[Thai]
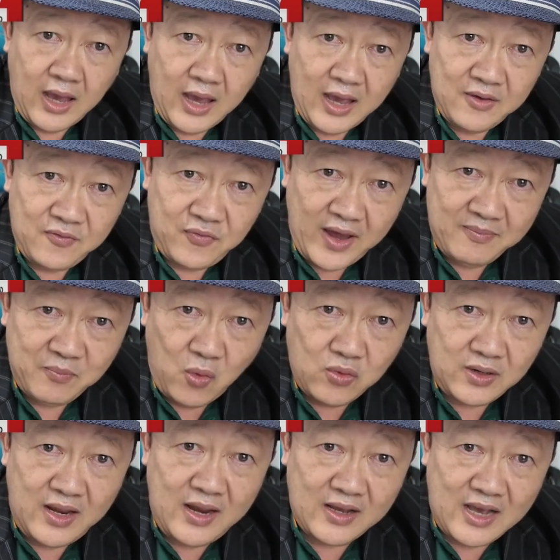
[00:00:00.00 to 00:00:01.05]
ไอ้ Facebook
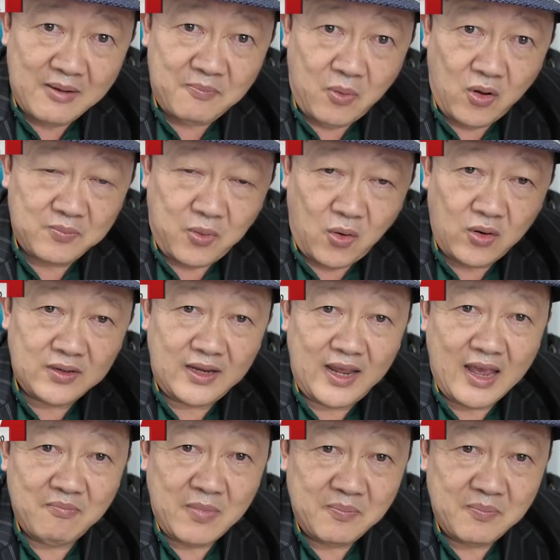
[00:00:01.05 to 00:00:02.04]
นี้แล้วก็โพสโพสเนี่ย